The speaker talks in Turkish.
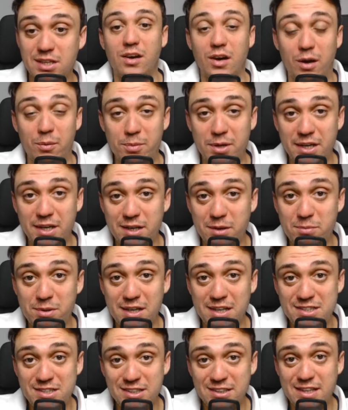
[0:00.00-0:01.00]
Amerika
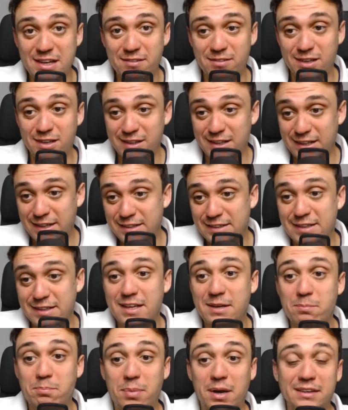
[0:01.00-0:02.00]
Birleşik
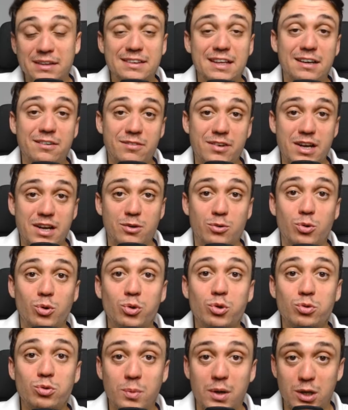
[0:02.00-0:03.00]
Devletleri'nde patlak veren
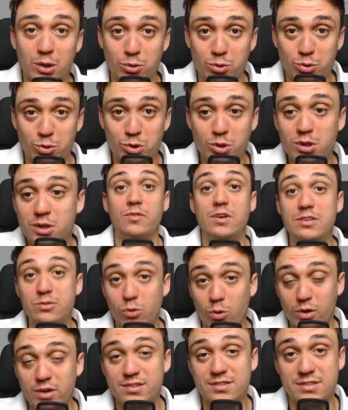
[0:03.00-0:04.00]
konut balonunu ve
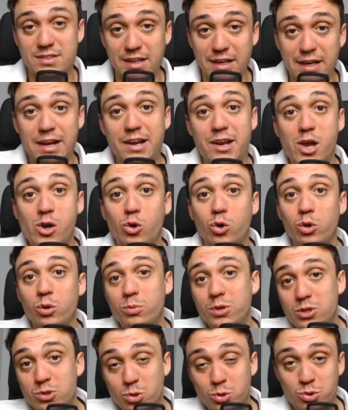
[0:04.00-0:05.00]
sonrasında gelen
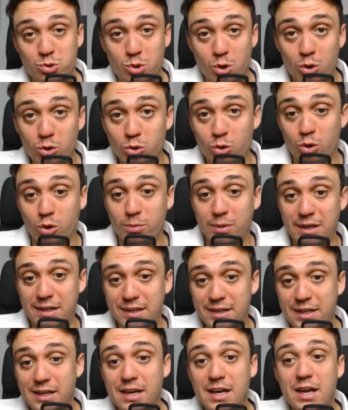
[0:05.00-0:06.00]
ekonomik çöküşü
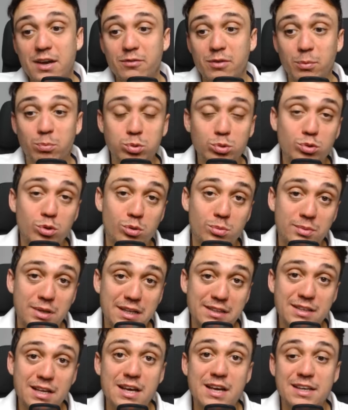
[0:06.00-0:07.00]
öngörmeleri ve bu
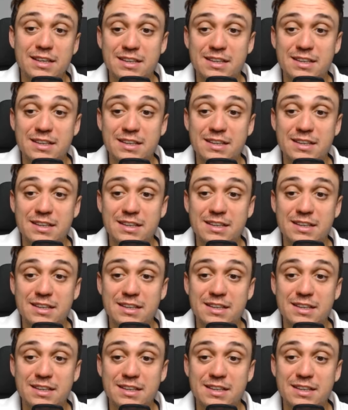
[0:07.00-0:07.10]
durumdan